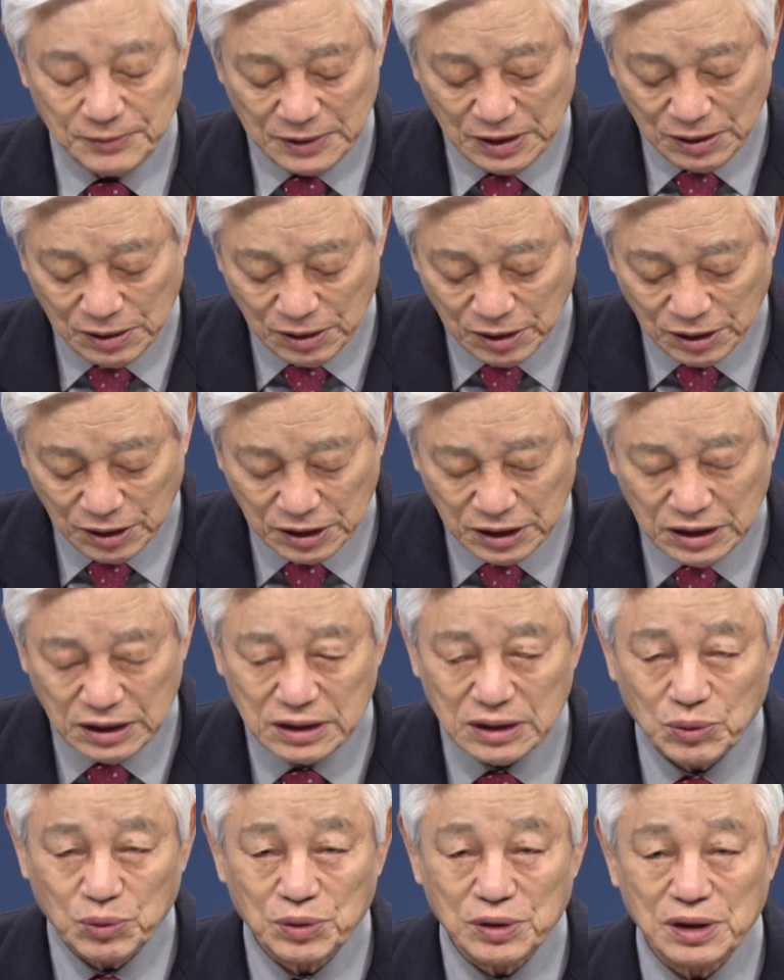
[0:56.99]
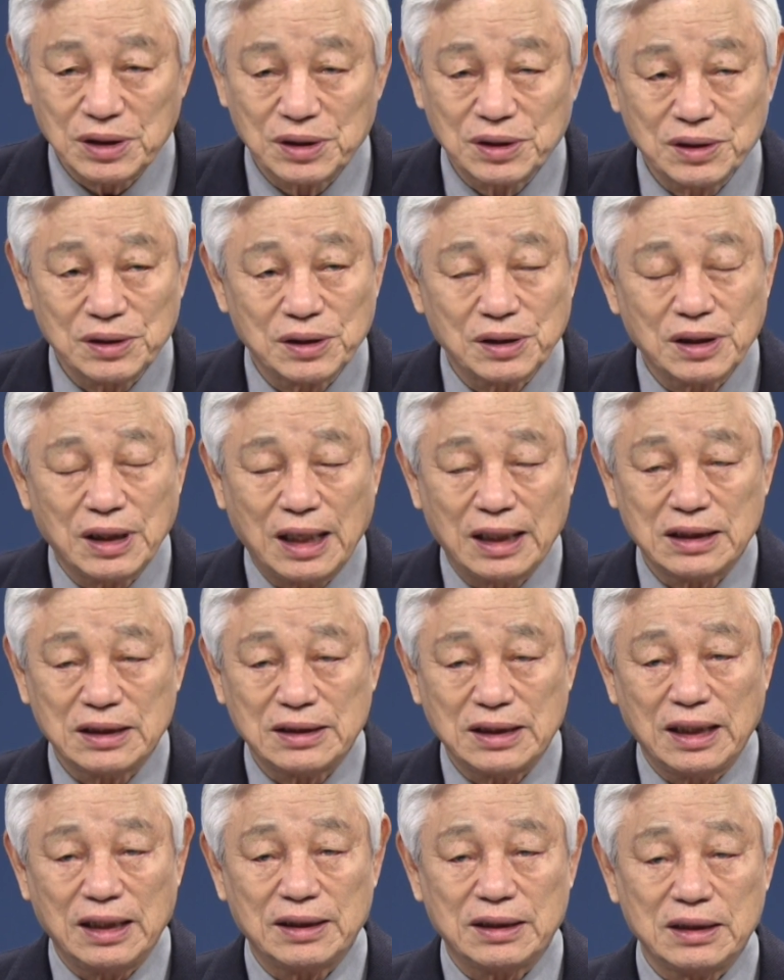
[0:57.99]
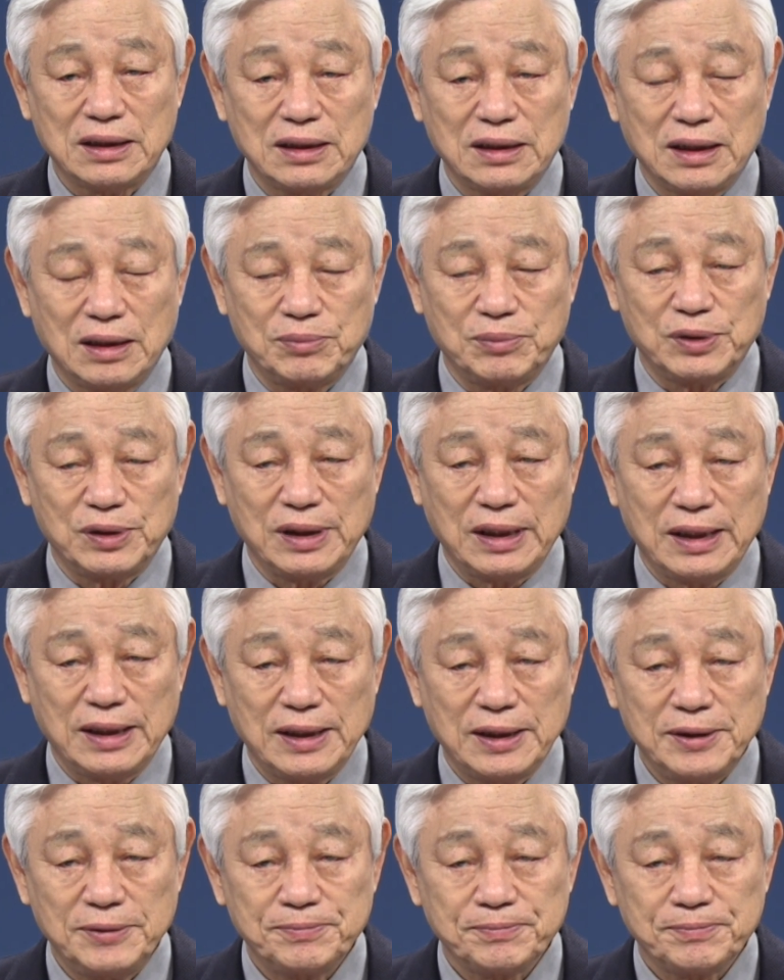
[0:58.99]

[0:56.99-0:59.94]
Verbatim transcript: 그것이 이제 우리를 끌어가게 되었기 때문에